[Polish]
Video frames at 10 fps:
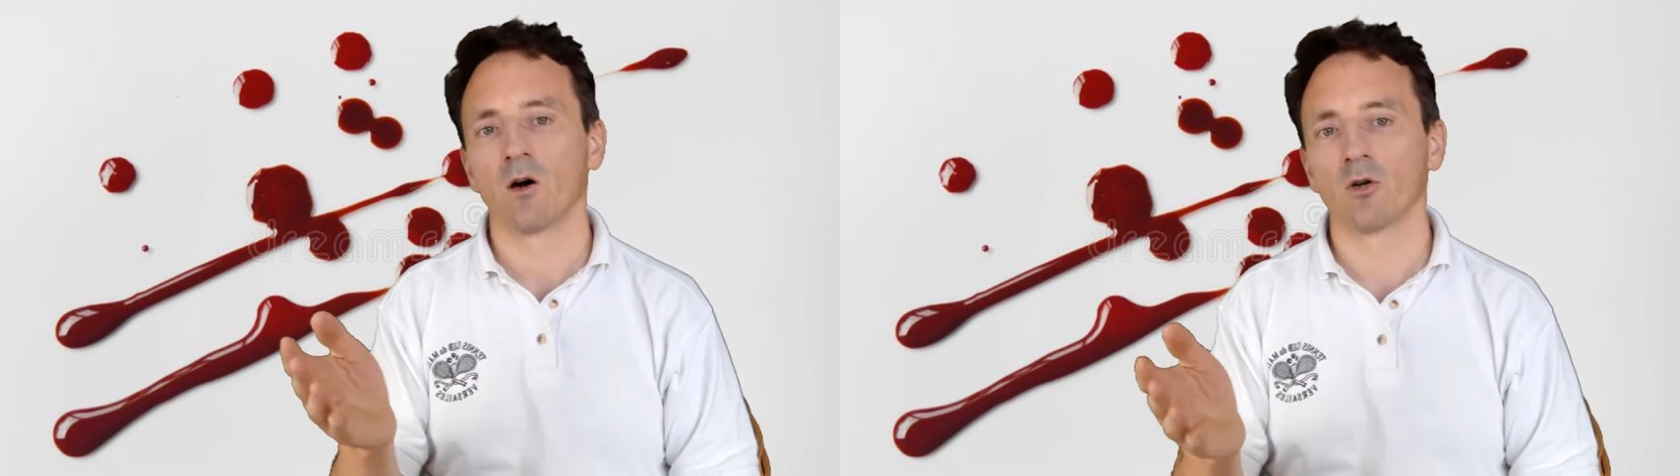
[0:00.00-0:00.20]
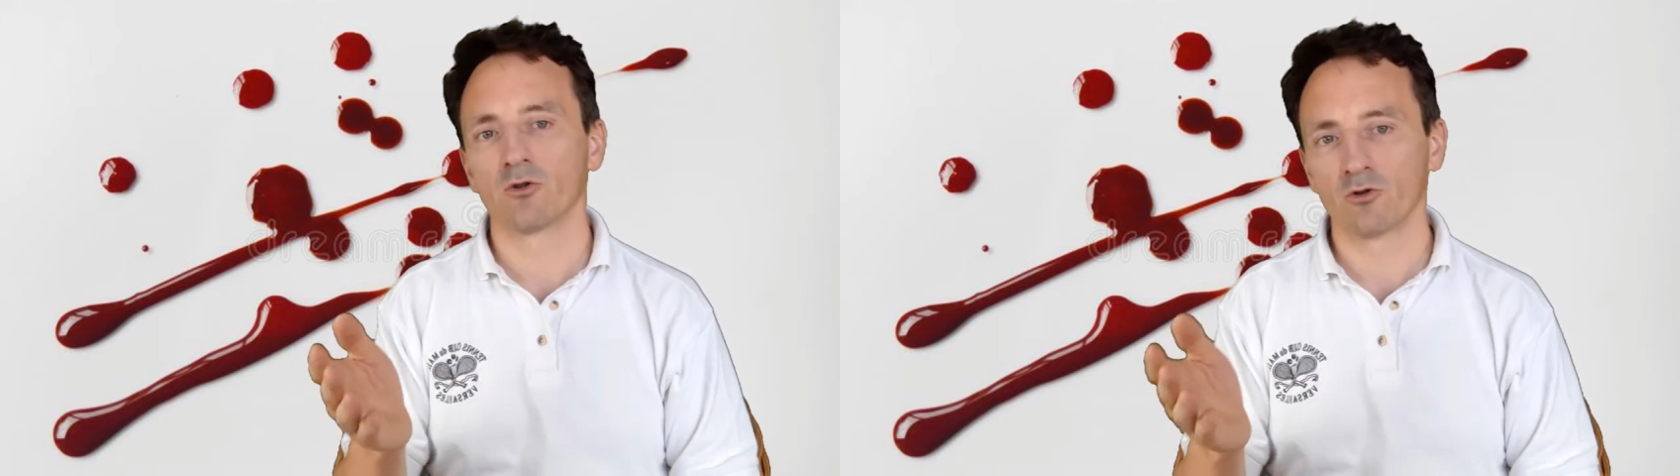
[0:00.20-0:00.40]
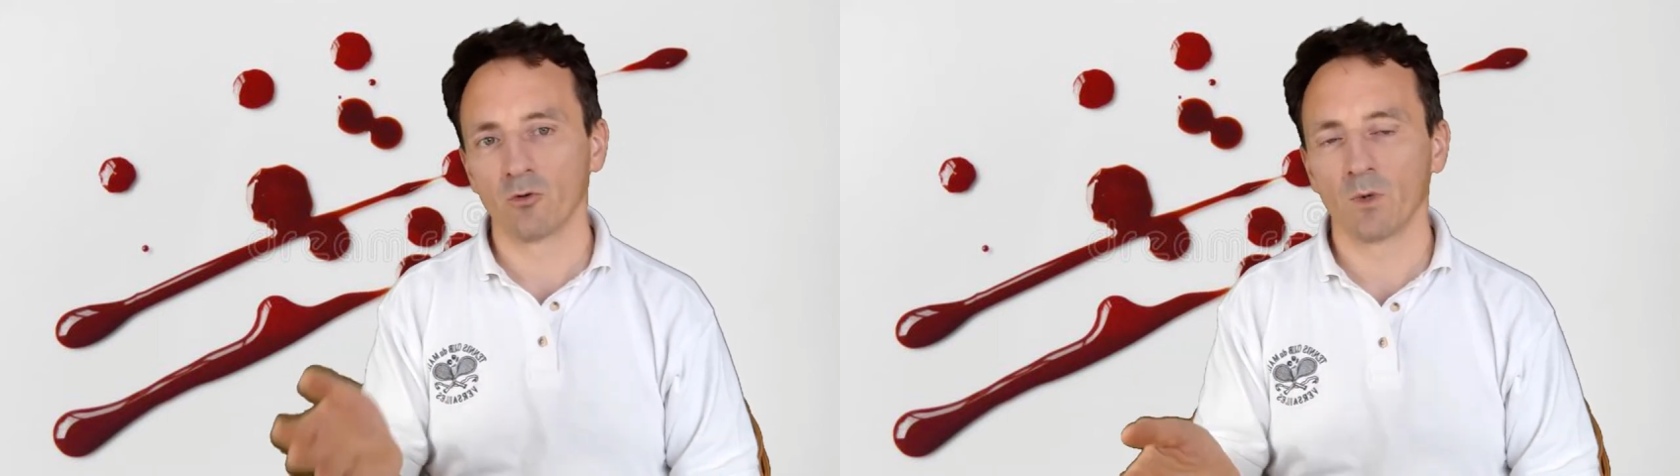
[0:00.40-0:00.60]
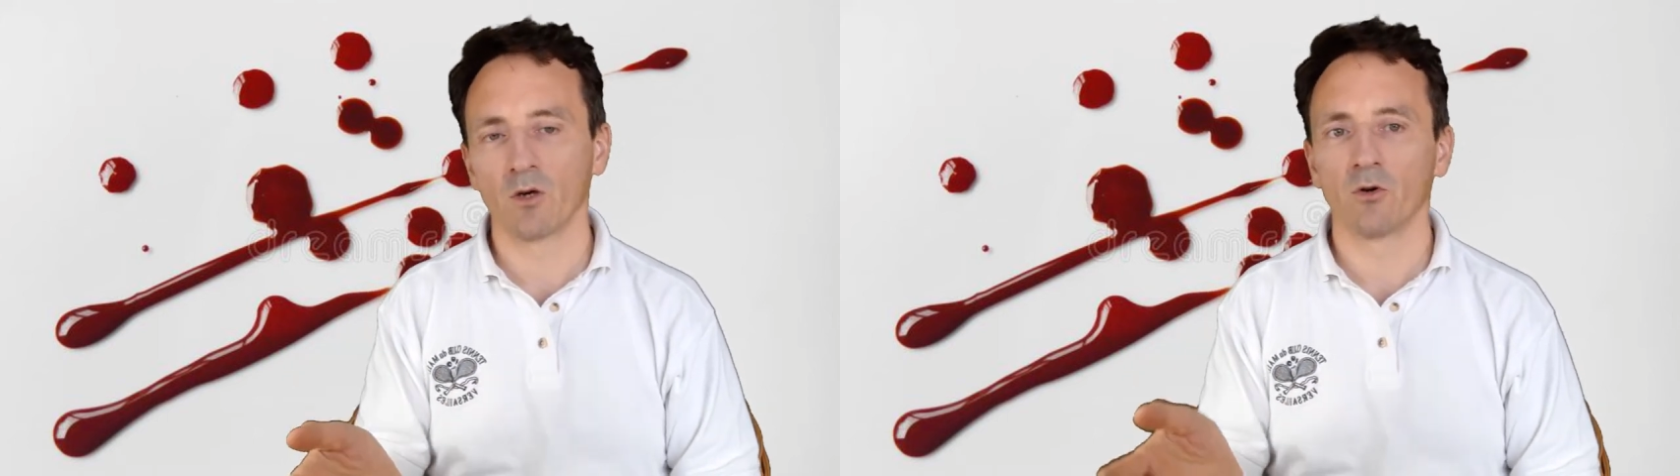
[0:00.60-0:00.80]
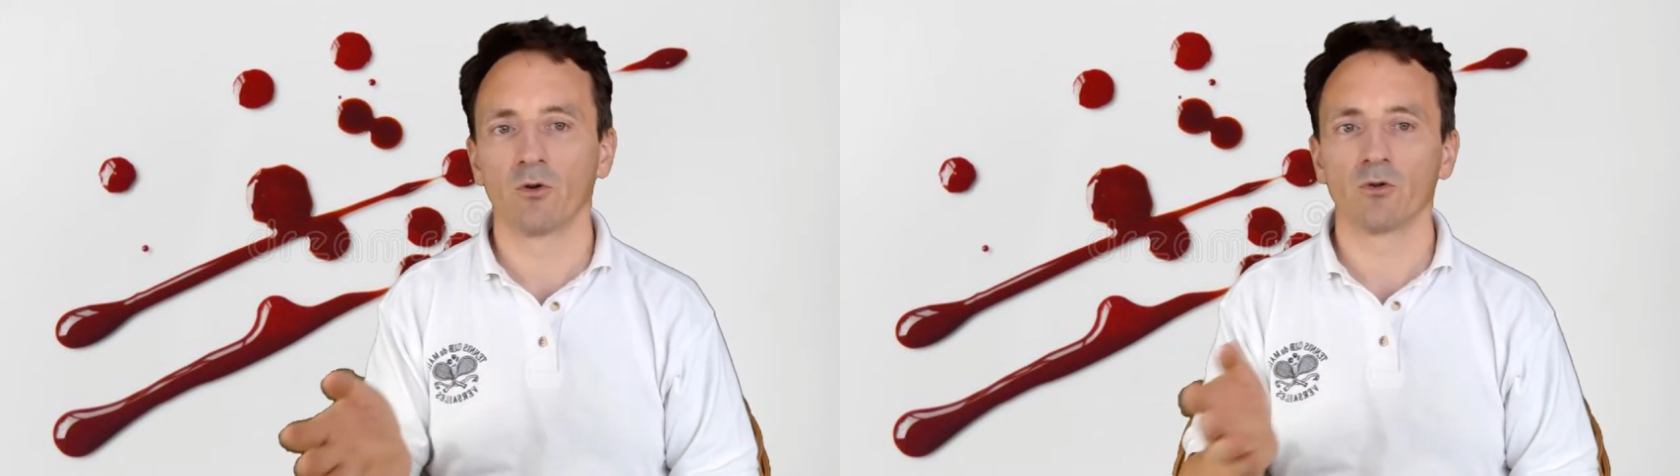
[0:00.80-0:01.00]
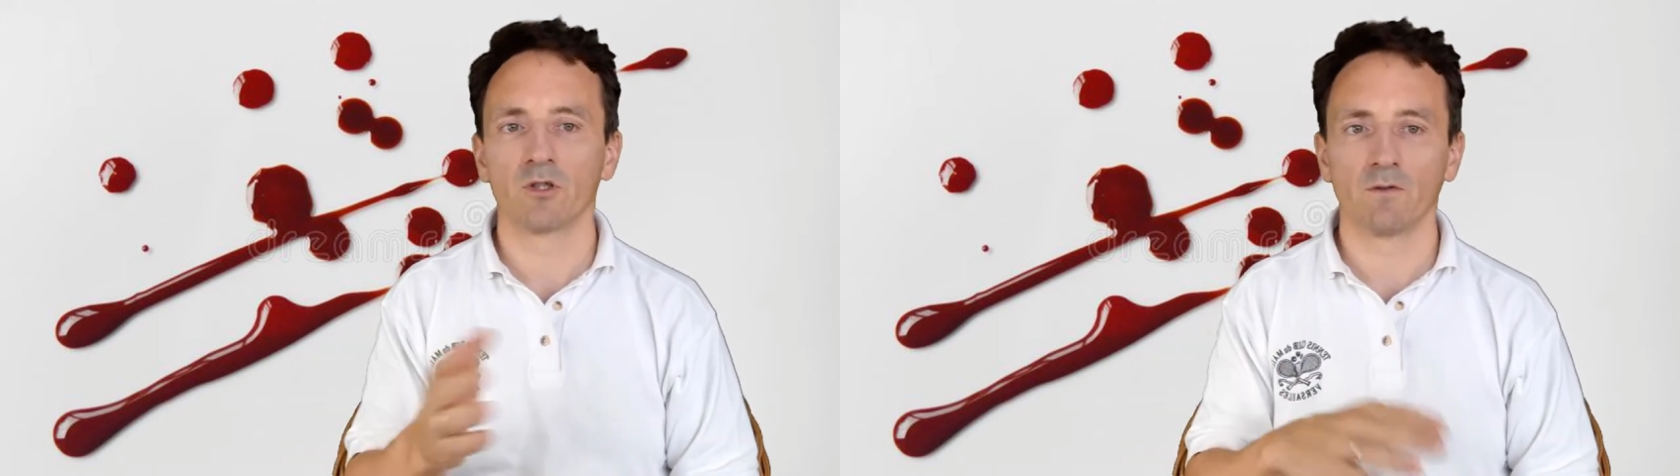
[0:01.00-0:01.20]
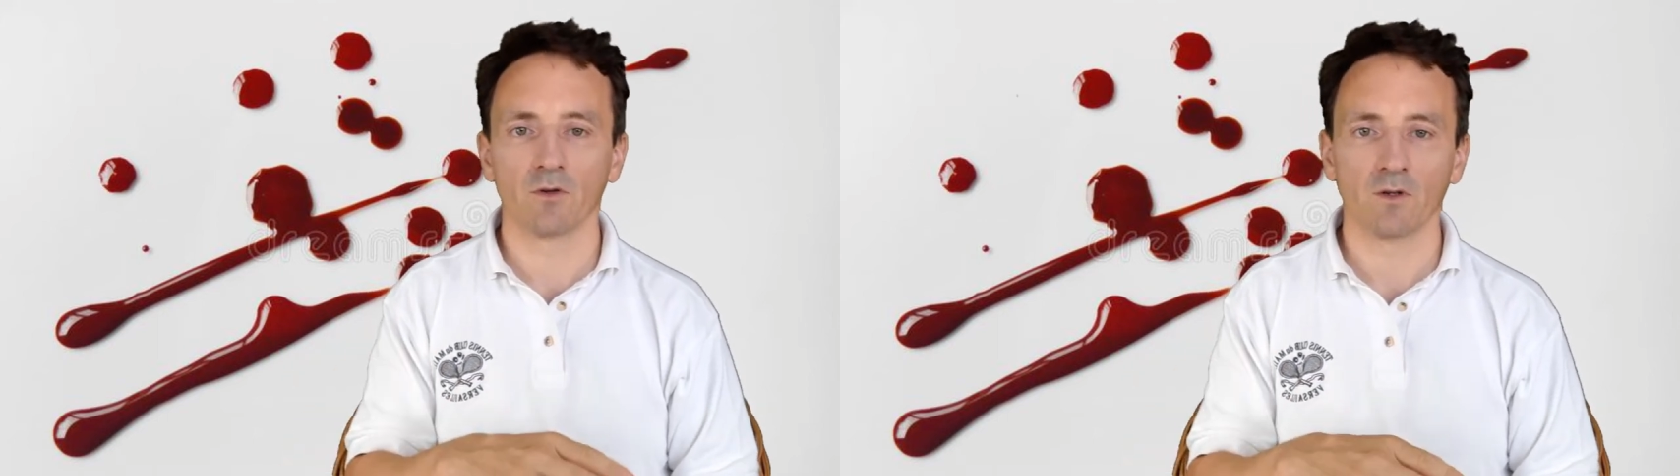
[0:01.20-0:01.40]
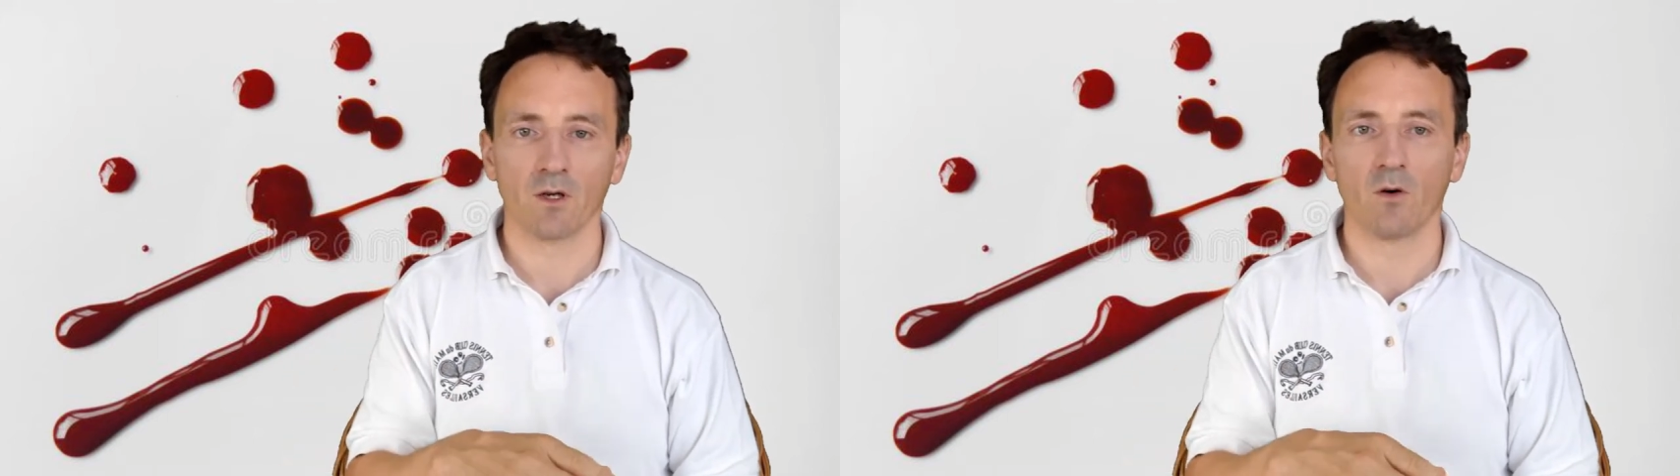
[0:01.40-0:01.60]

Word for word: od 7 do 9.